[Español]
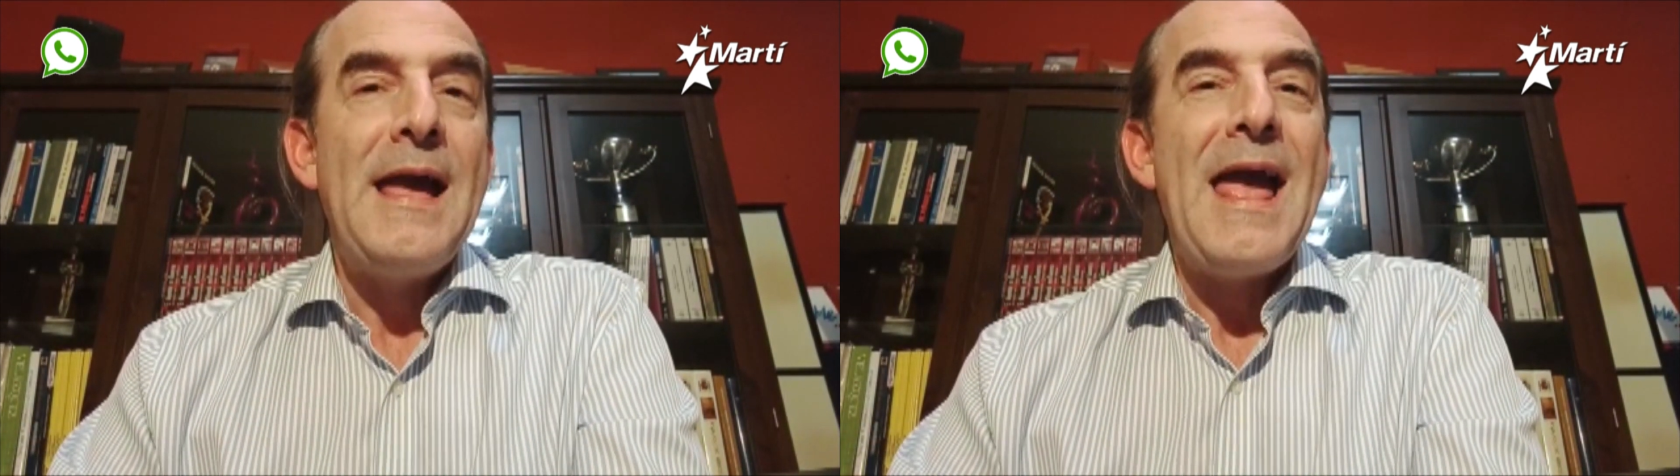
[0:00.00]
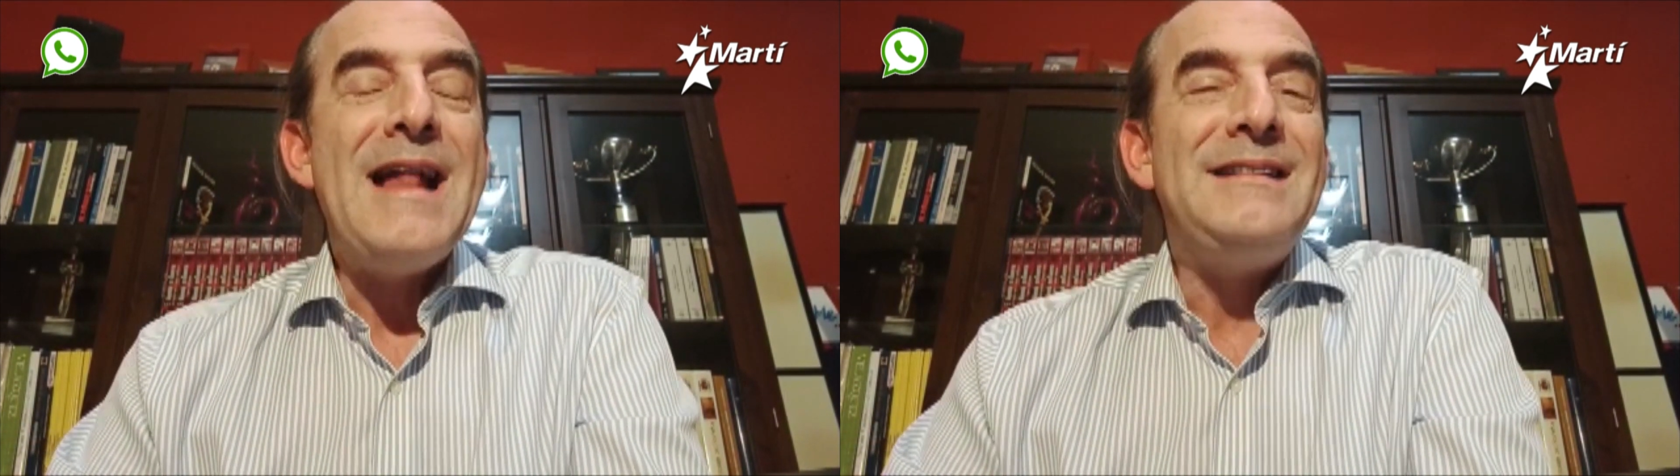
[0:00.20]

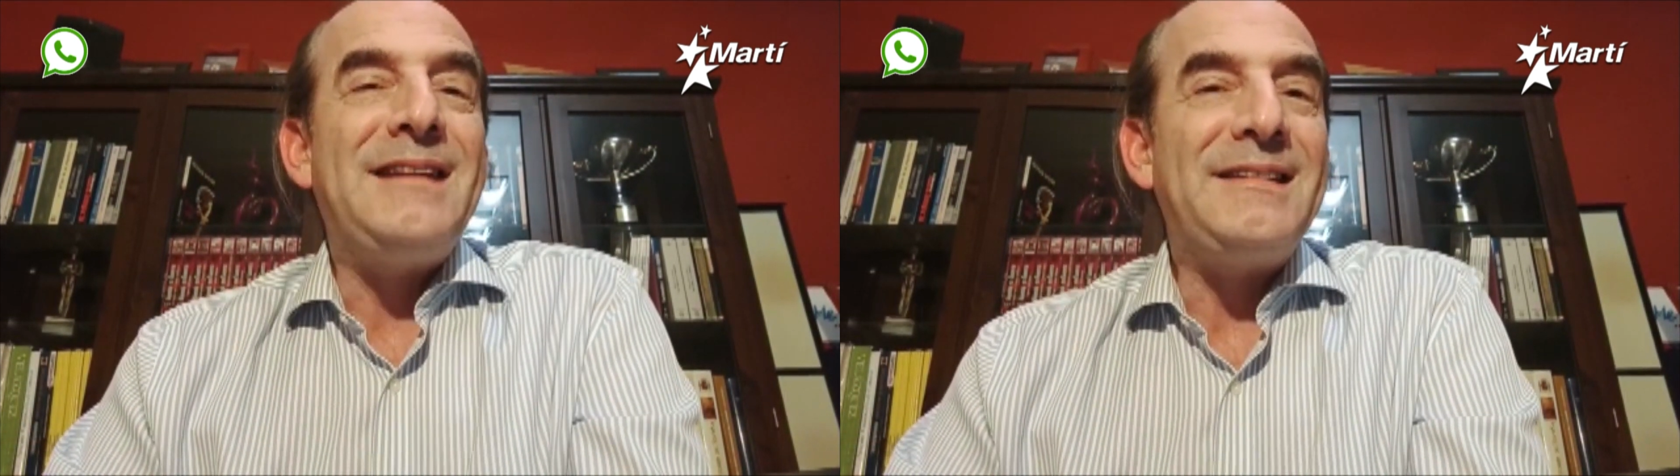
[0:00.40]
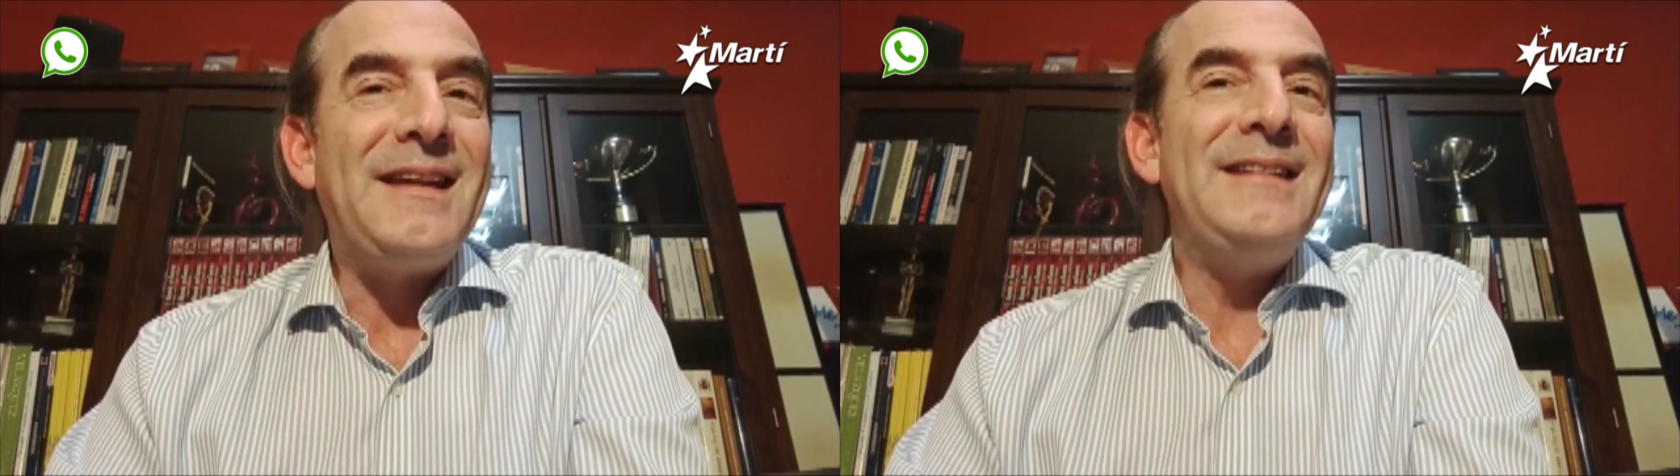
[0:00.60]
El
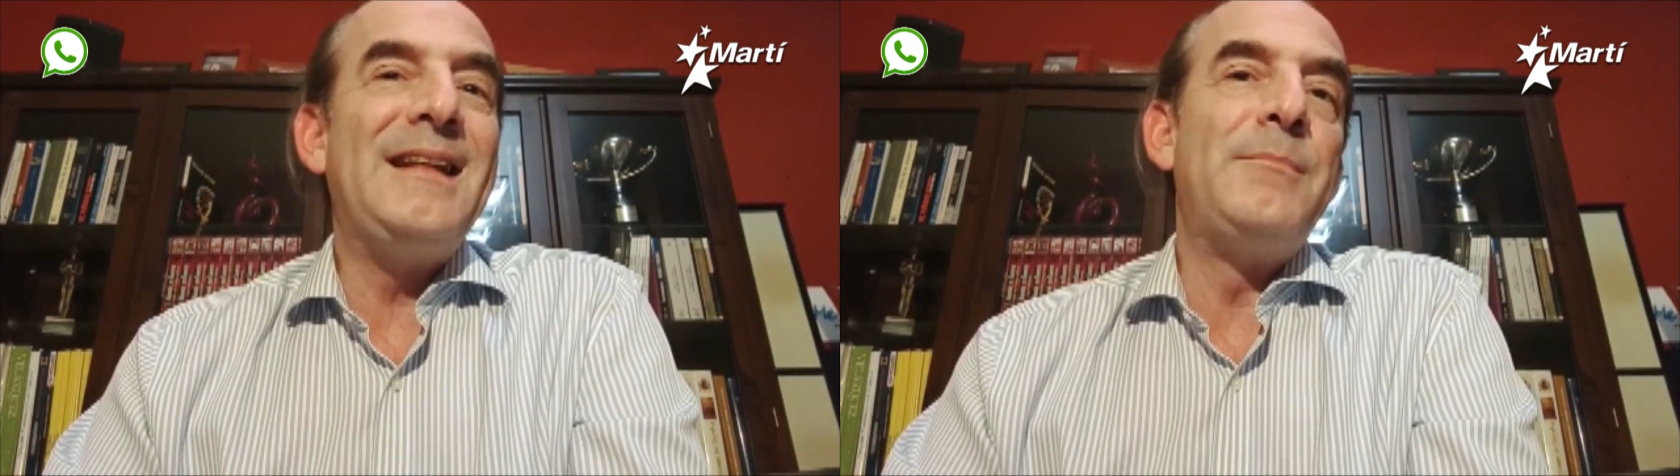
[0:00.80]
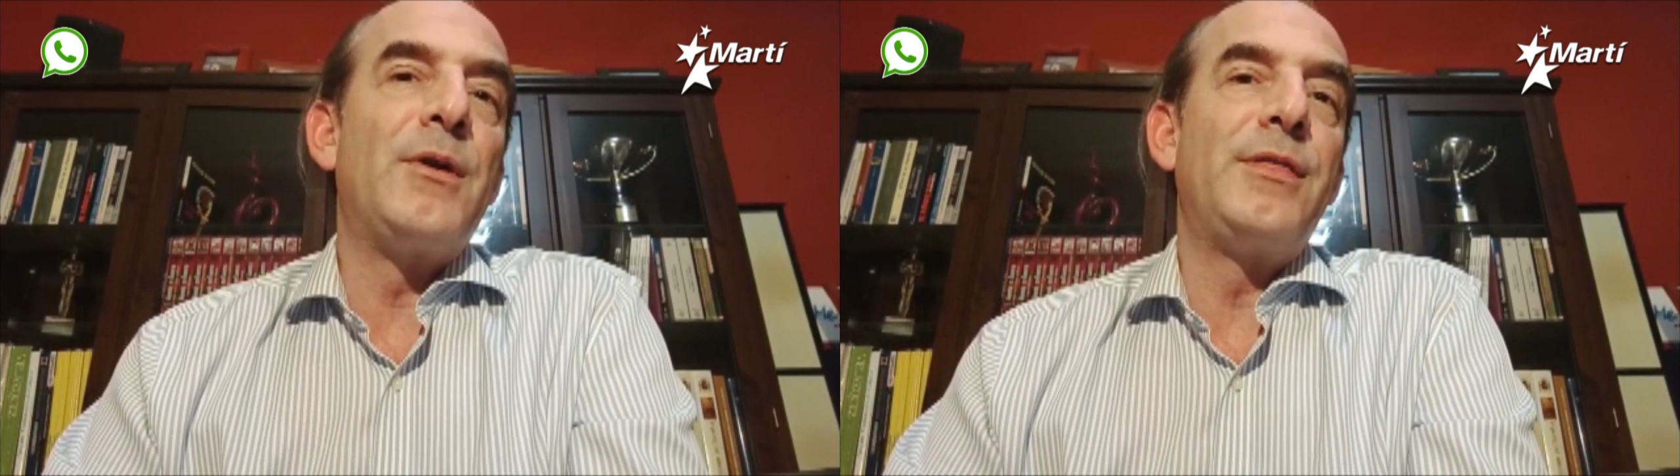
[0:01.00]

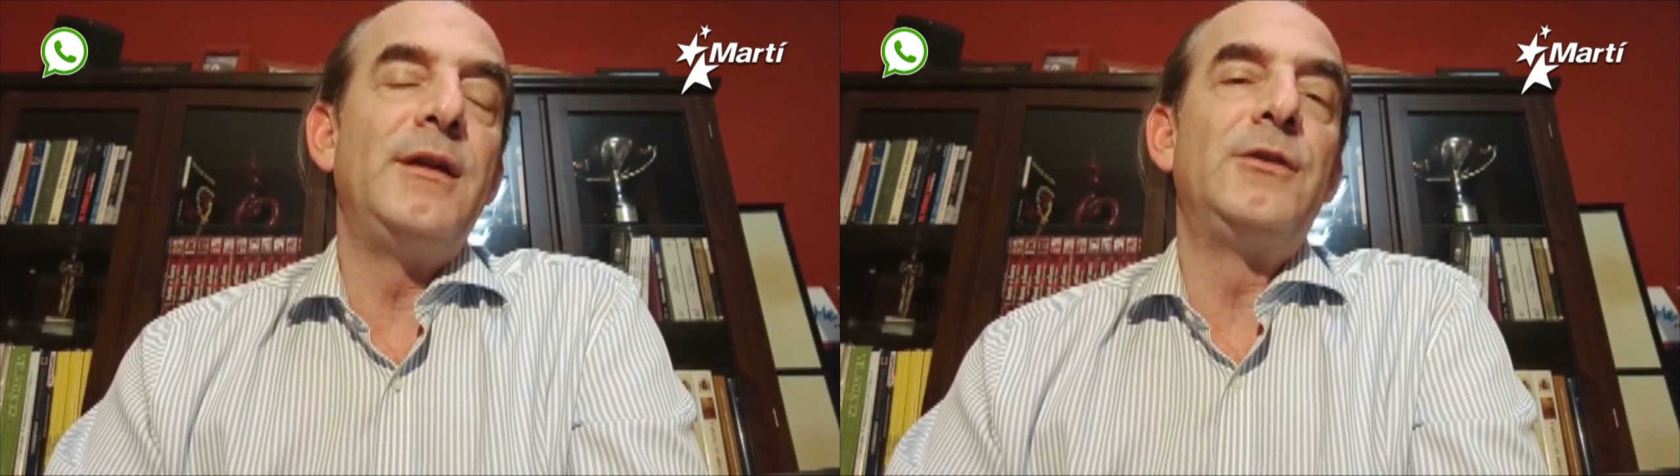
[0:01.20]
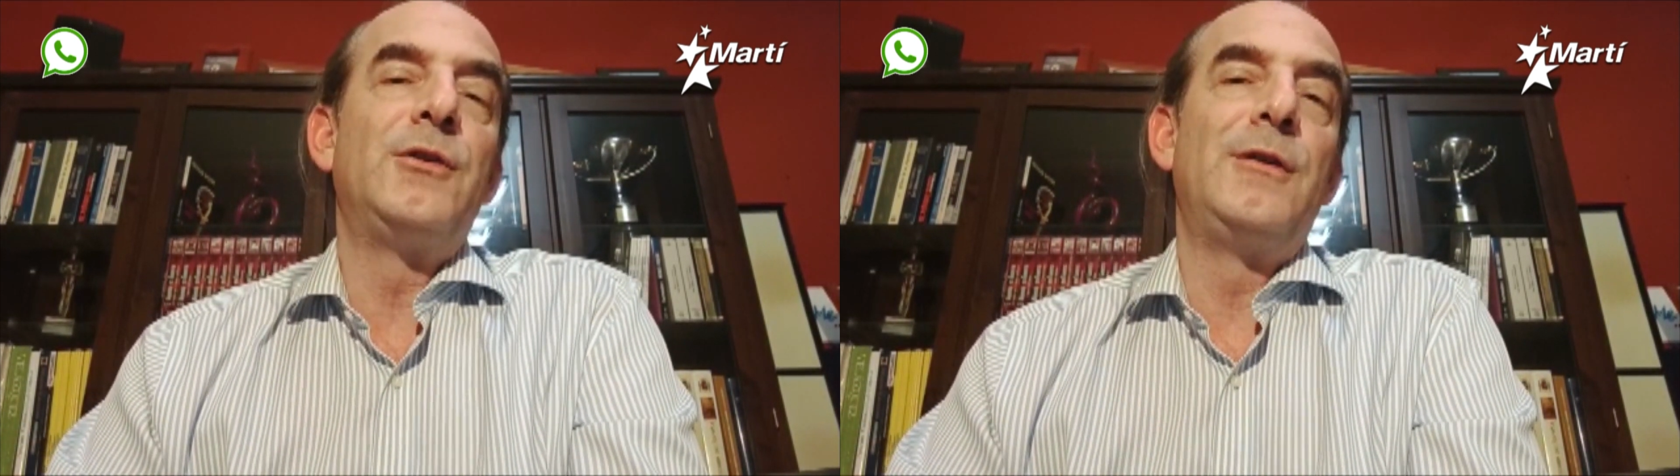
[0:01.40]

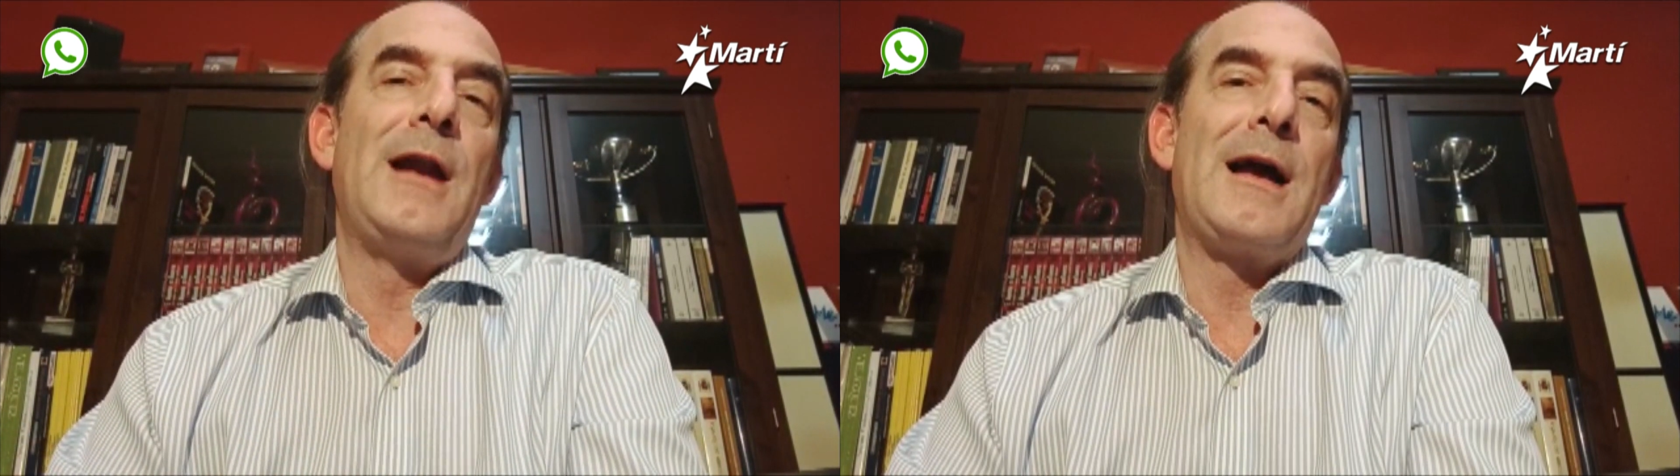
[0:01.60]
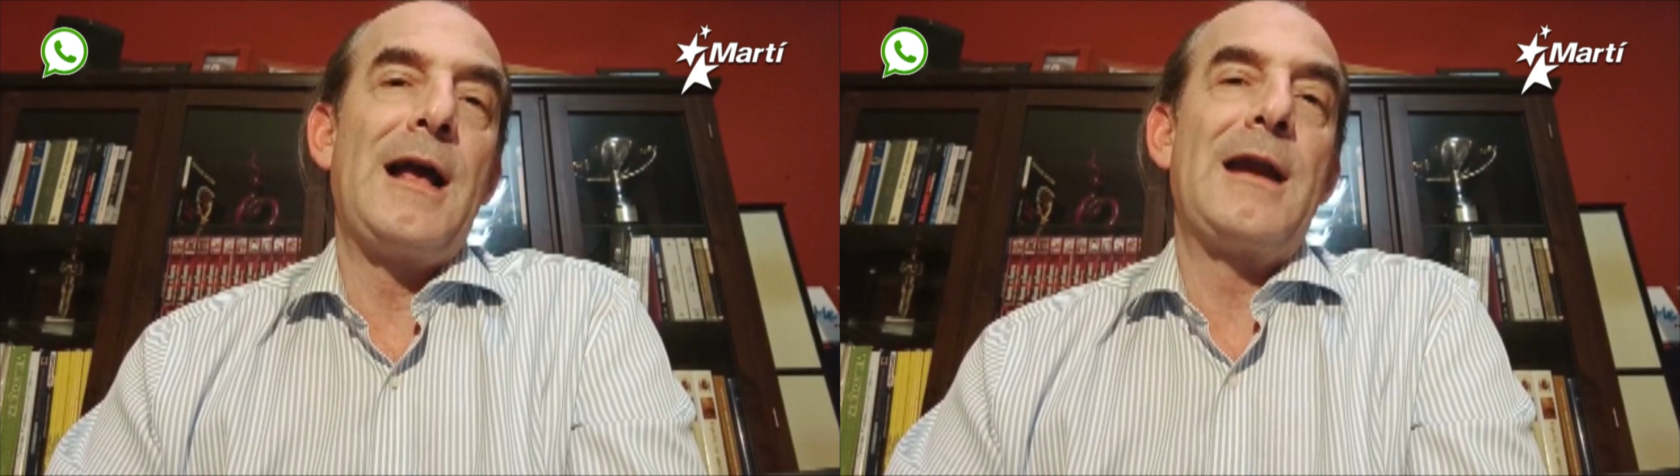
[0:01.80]
60% de
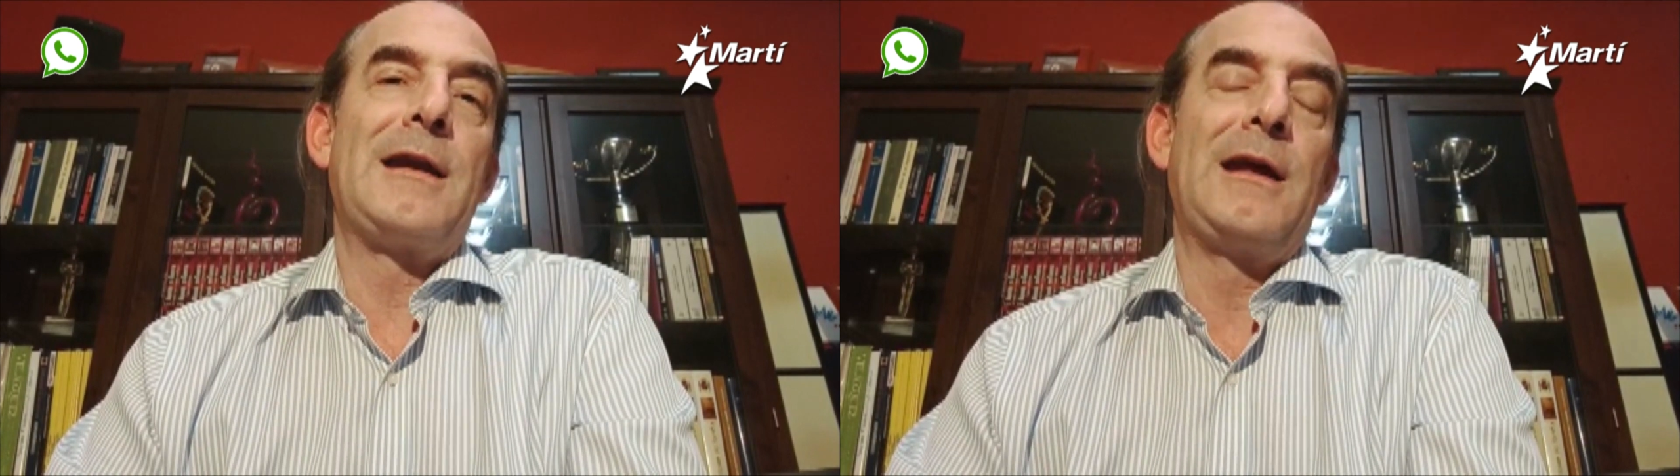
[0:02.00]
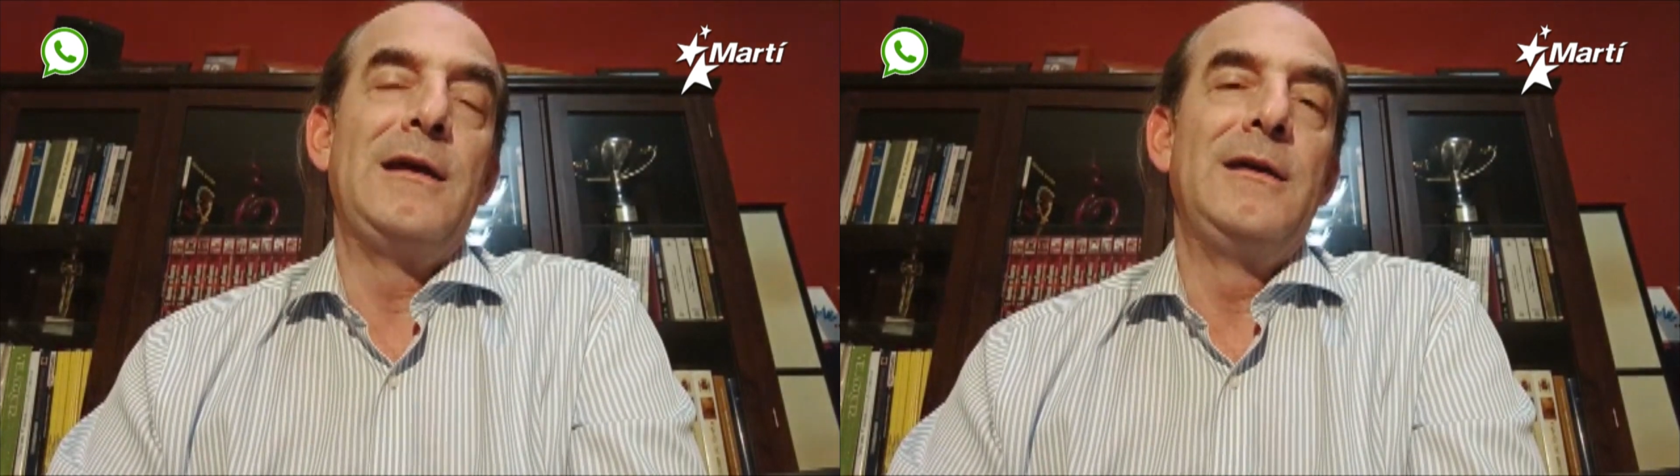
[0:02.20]
la
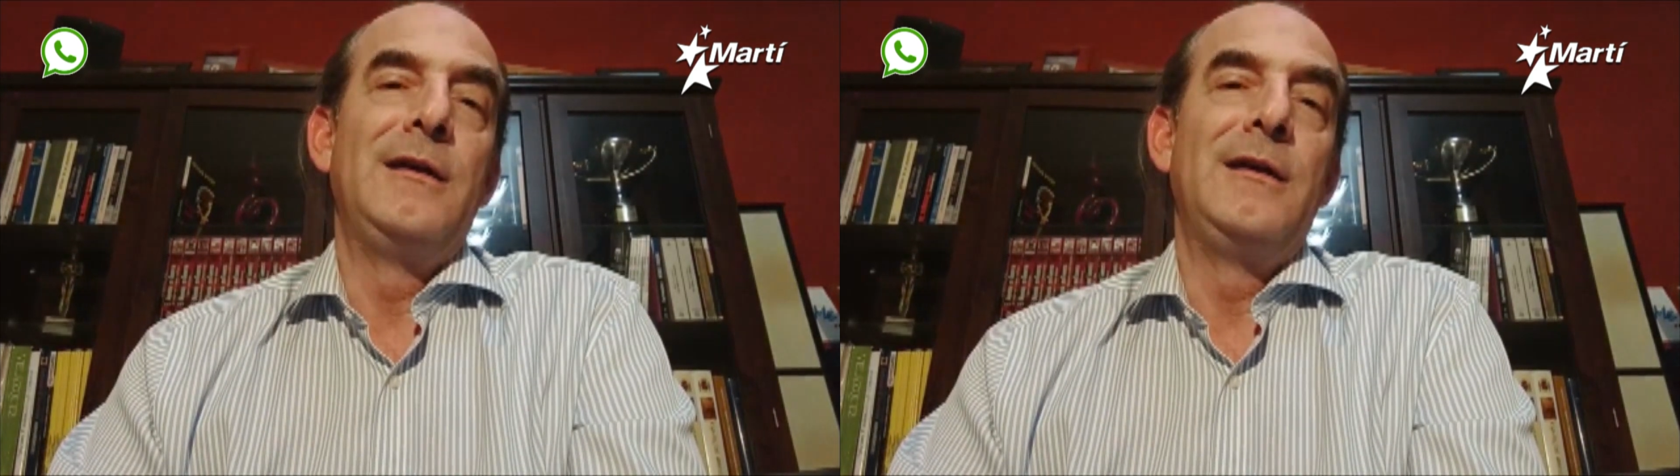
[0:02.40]
carne